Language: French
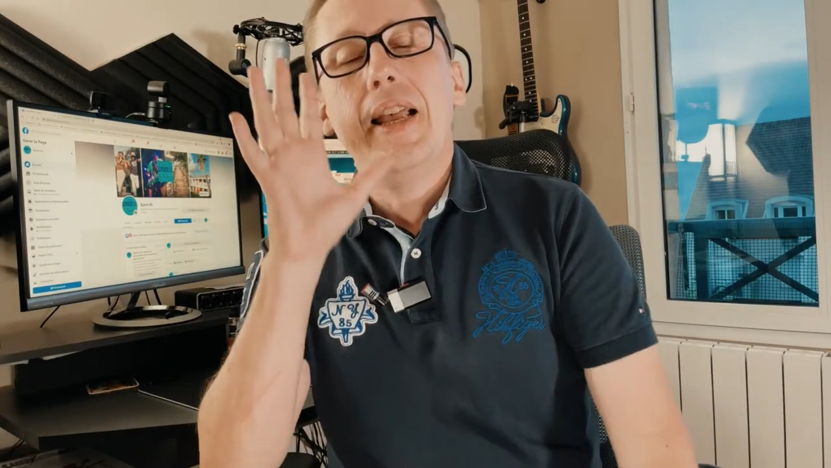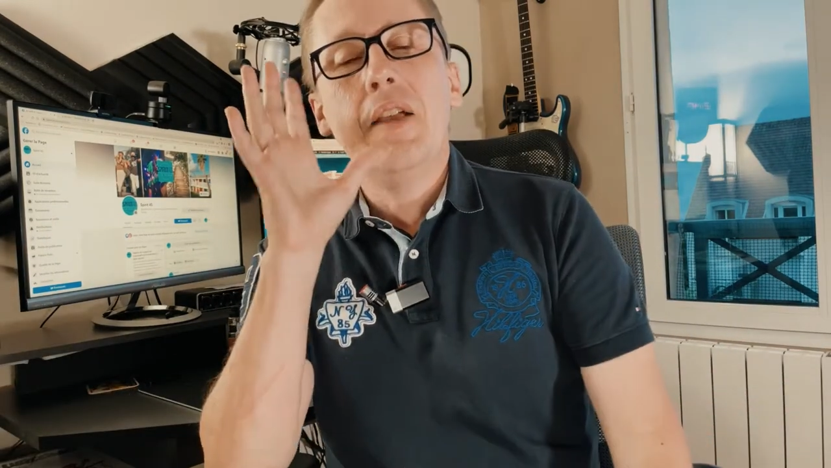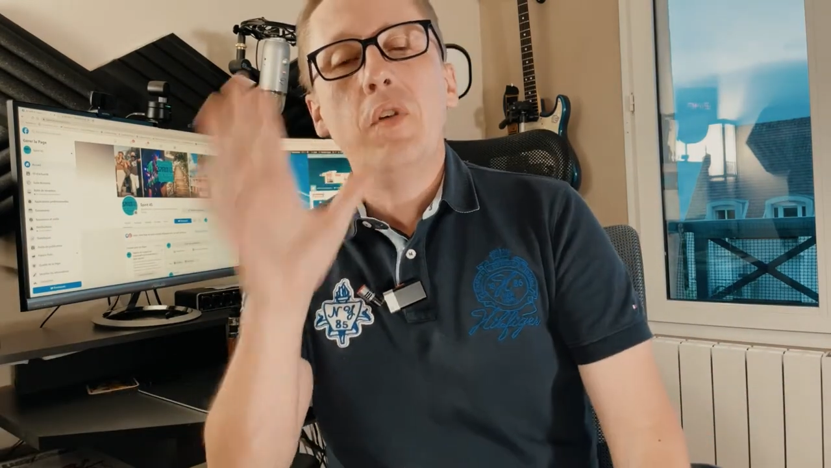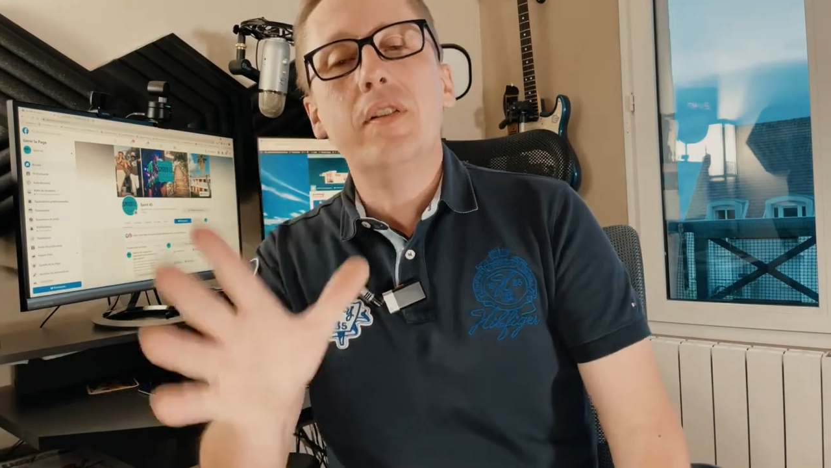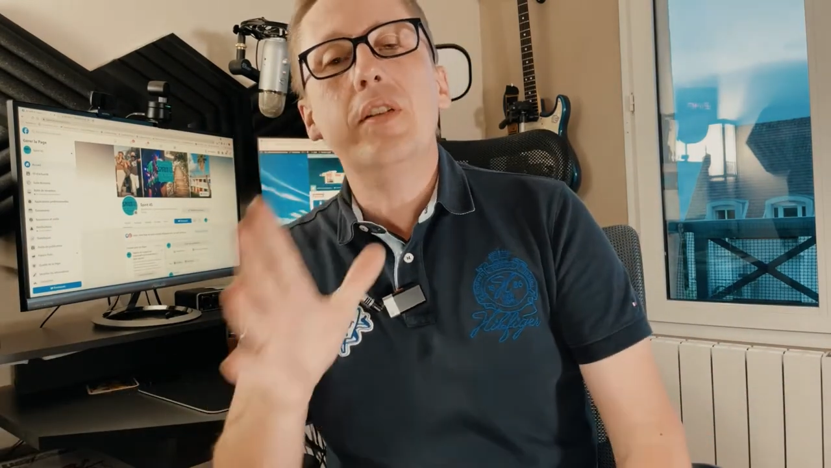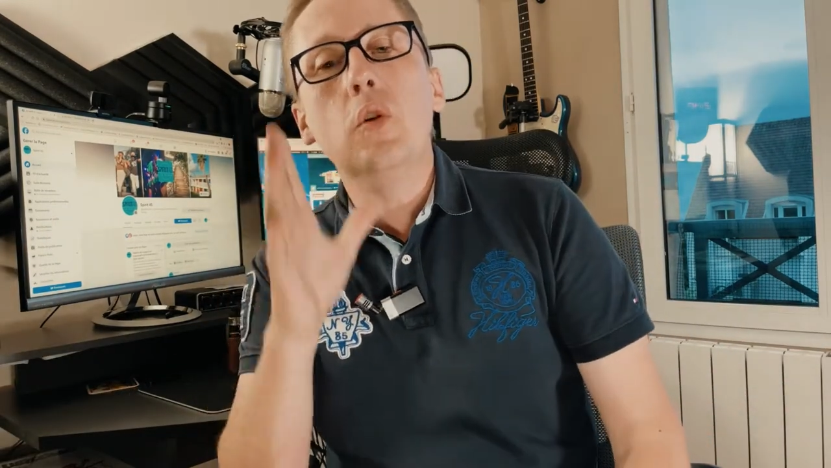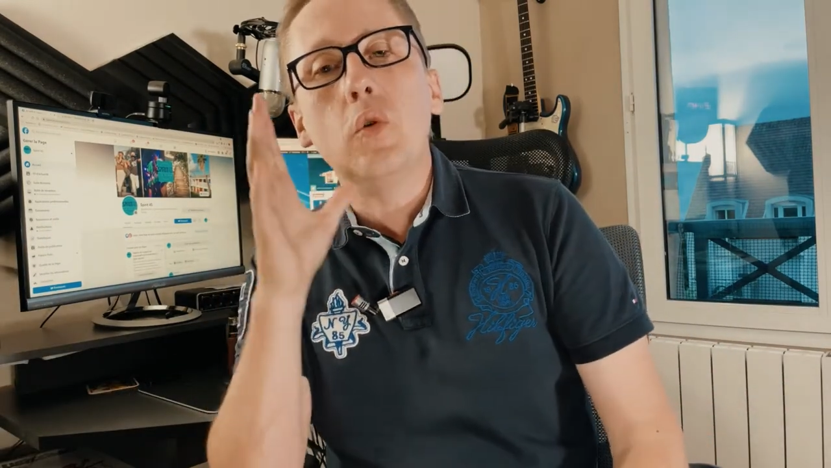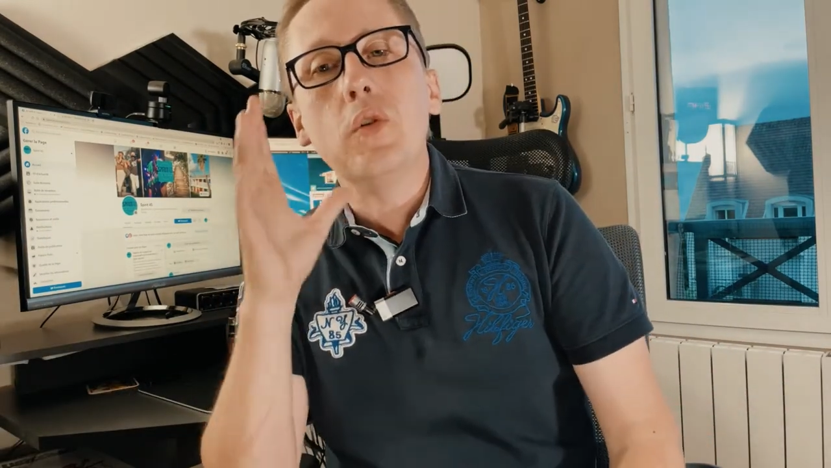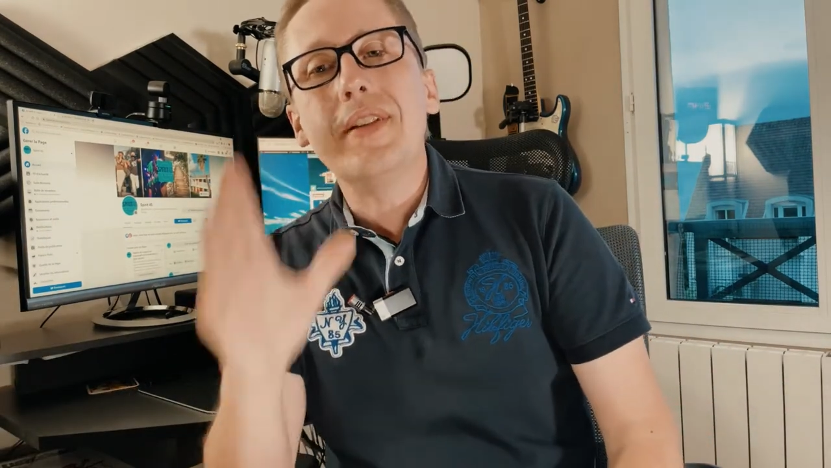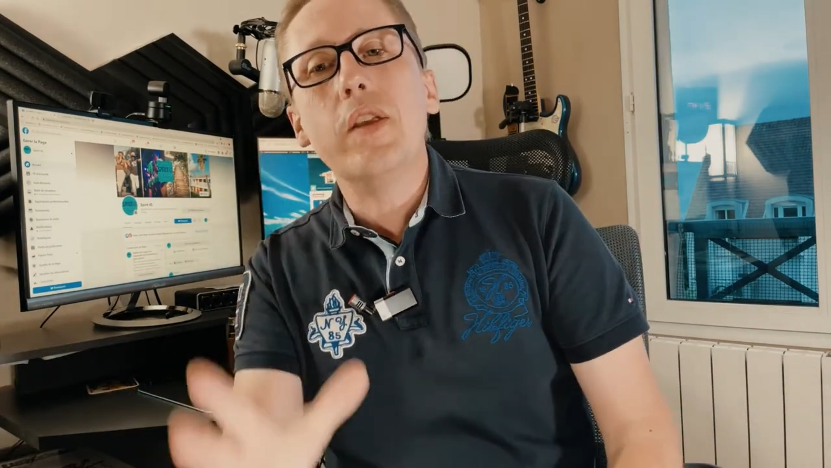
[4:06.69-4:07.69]
Et voici le
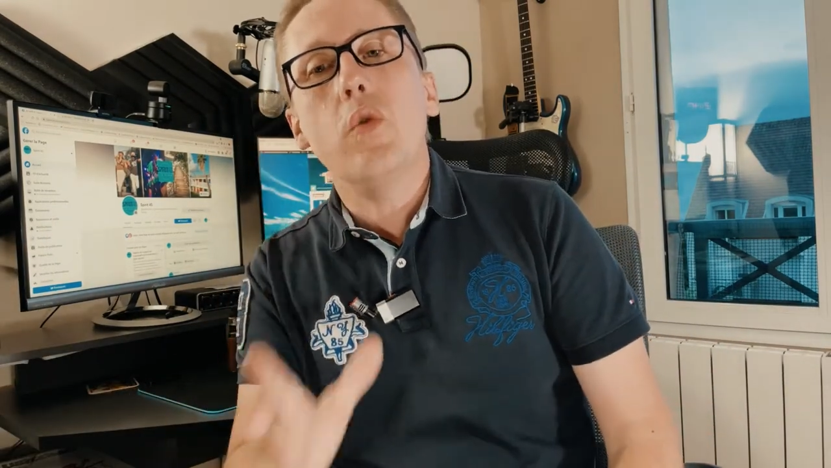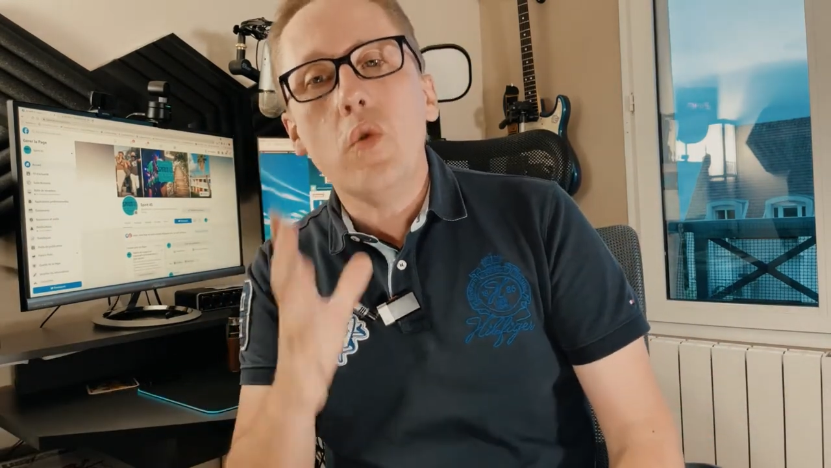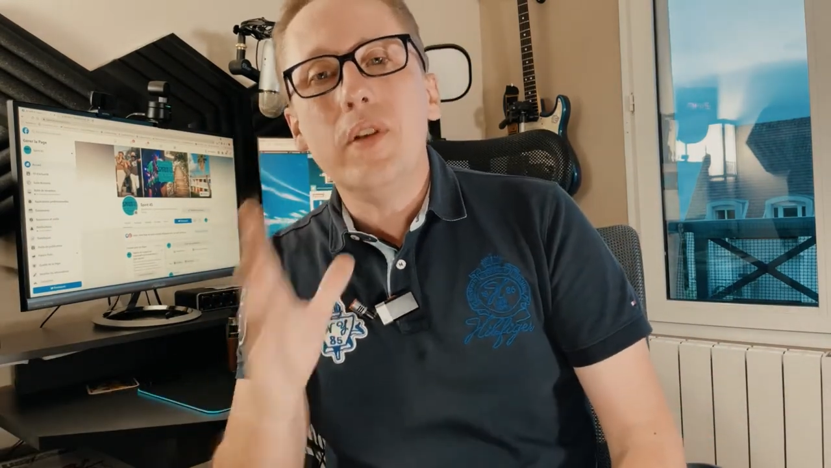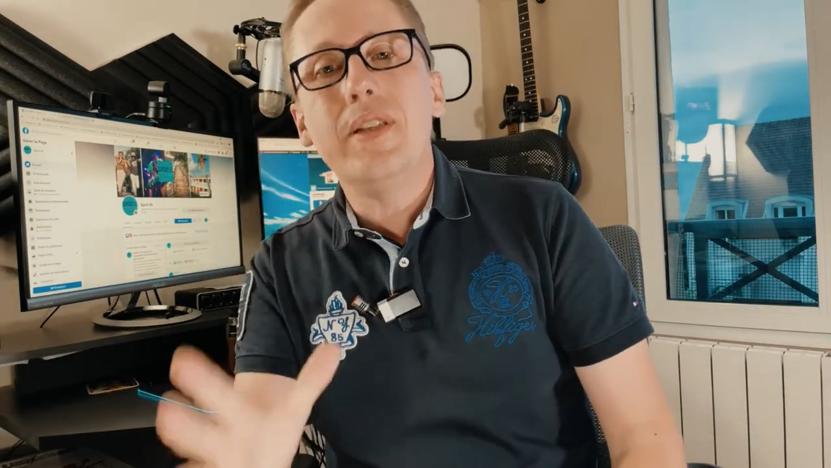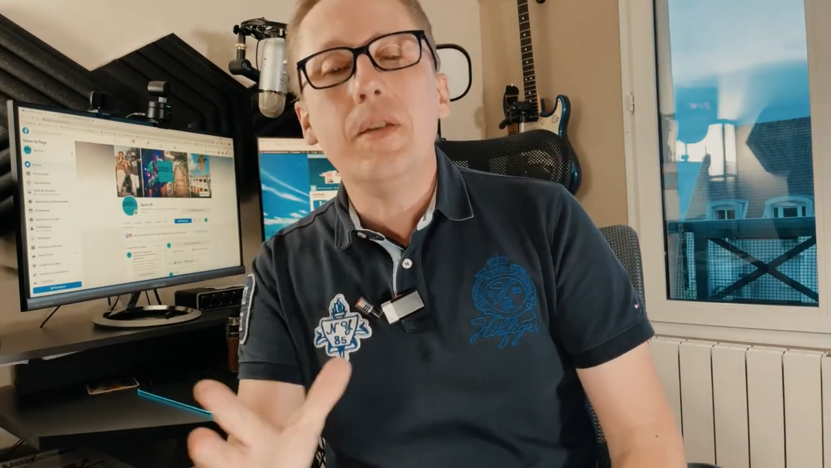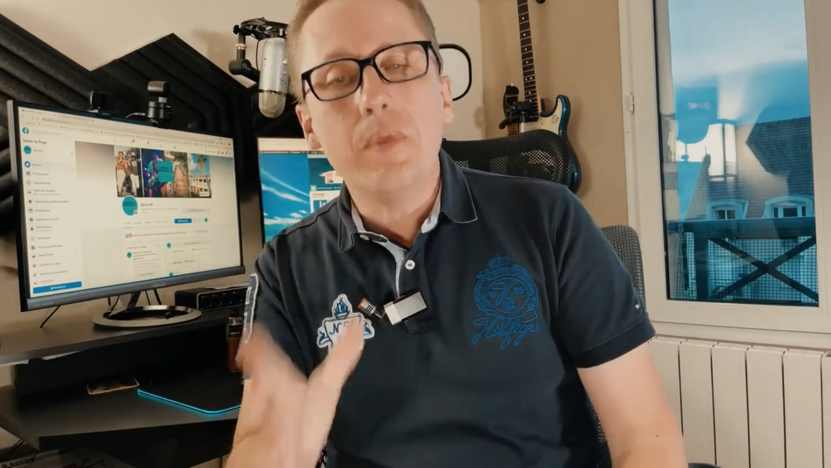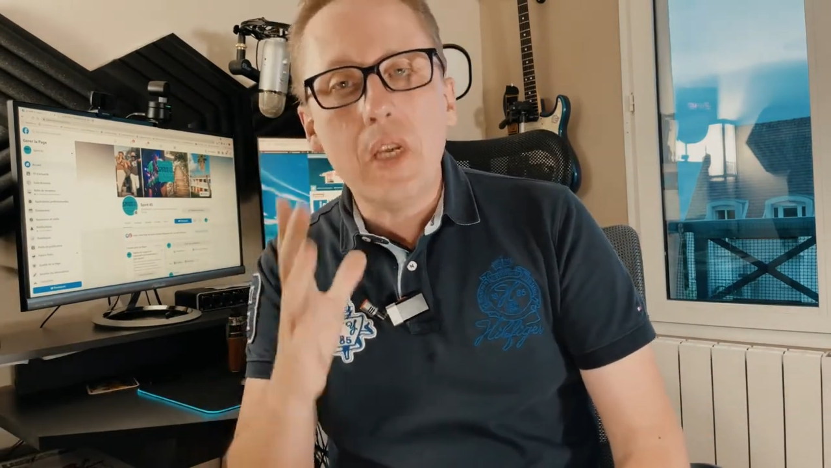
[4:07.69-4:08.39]
conseil ultime